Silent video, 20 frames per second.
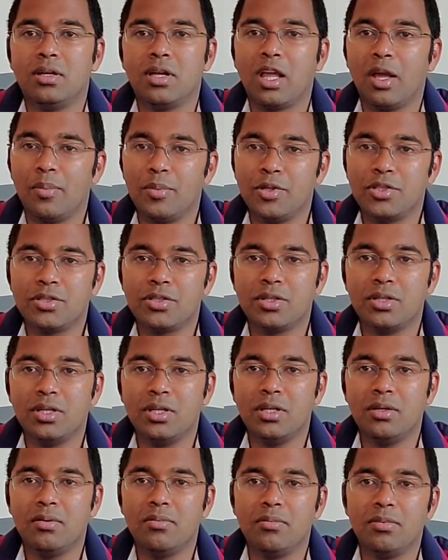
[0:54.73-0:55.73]
கெமிஸ்ட்ரி
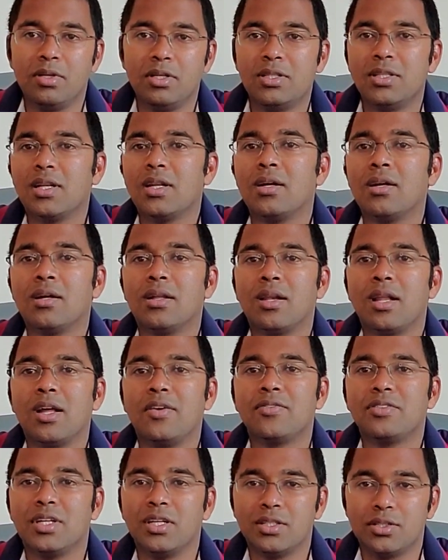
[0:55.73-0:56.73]
இதர
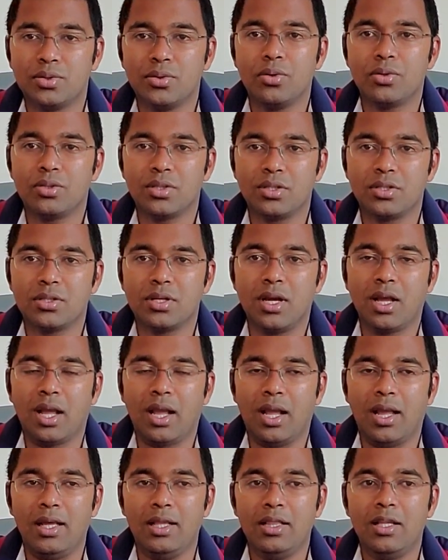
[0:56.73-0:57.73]
லைஃப் சயின்ஸ் கோர்சஸ்
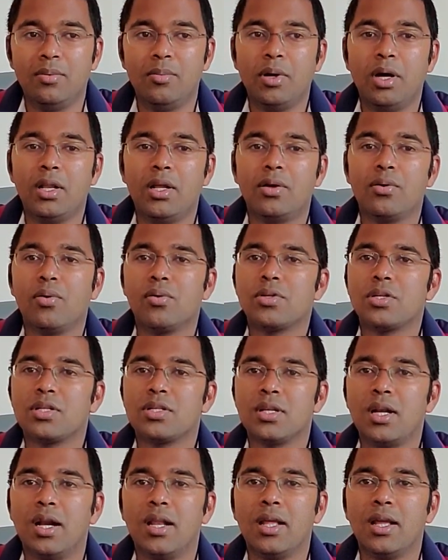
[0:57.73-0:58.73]
இந்த மாதிரி
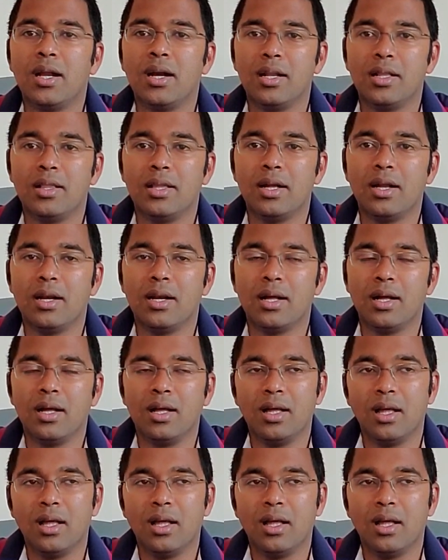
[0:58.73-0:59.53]
கோர்சஸ்லாம் நீங்கள் எடுத்தீங்கன்னா